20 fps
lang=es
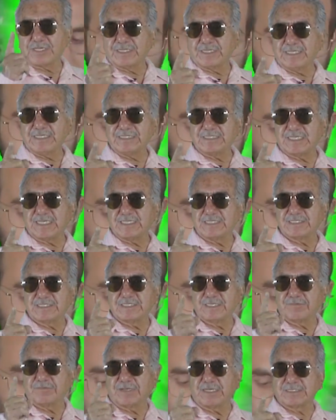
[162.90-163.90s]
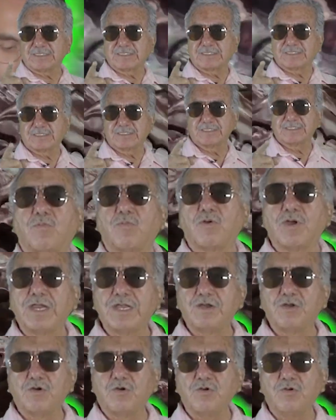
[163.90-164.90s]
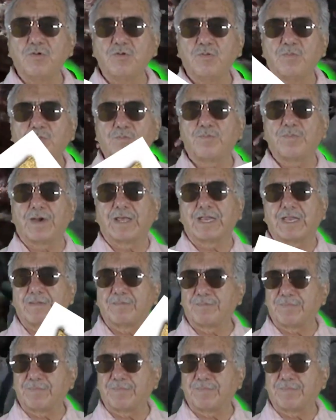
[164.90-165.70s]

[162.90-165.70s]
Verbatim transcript: que dicen, Sebas. Bueno, para el